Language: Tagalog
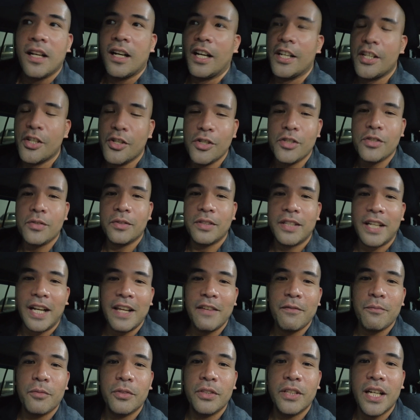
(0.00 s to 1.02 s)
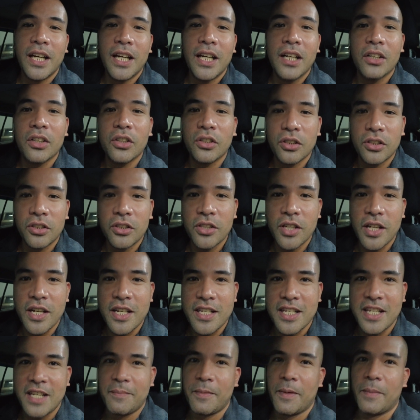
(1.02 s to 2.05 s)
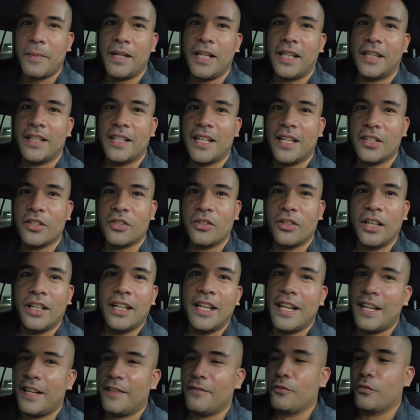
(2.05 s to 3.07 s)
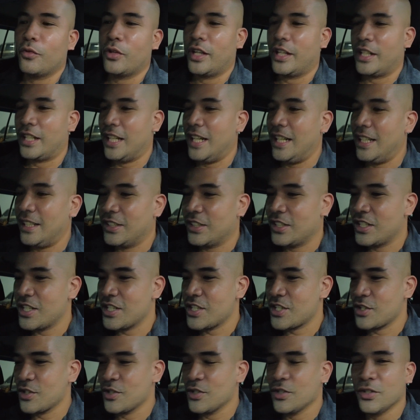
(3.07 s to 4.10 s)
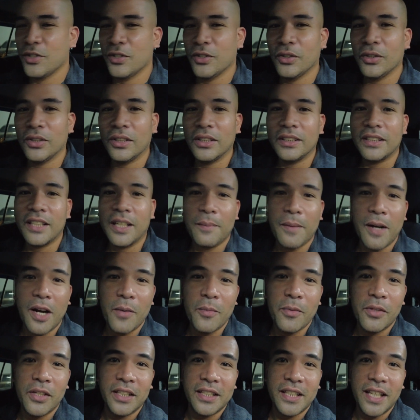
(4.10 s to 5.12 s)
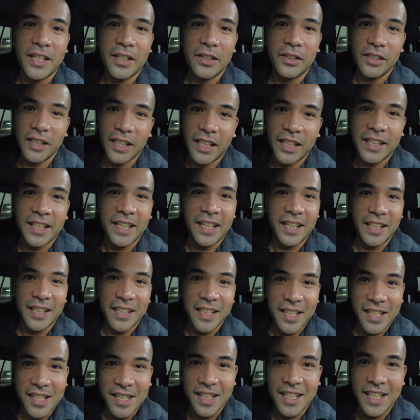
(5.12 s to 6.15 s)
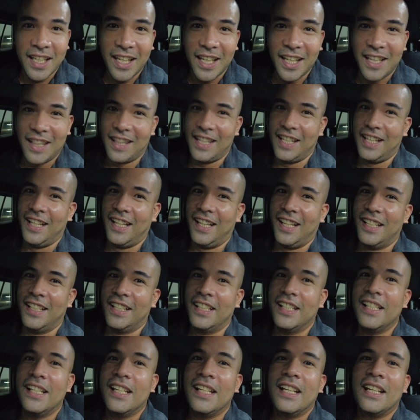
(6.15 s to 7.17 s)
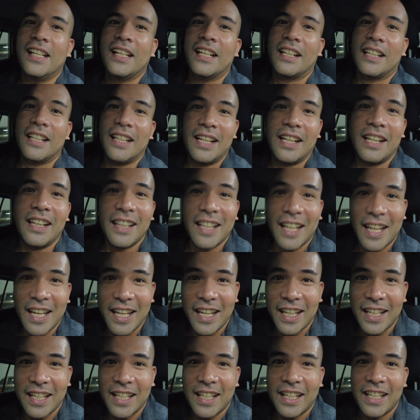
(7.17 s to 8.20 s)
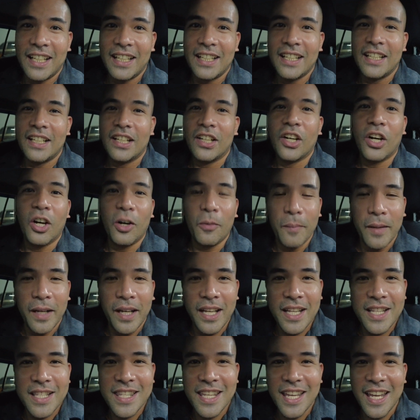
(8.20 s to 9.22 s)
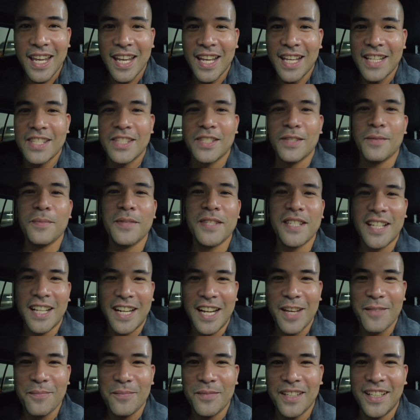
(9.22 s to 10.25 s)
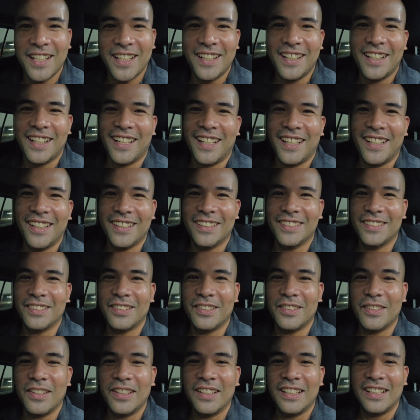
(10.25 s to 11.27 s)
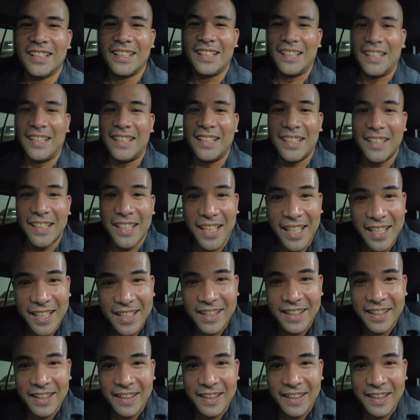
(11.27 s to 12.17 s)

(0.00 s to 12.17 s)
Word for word: ayun, drive muna ako kasi pabalik na ako and I have work later. So, trabaho muna tayo ulit, edit, and then click like, comment, and subscribe na din kayo. Alright?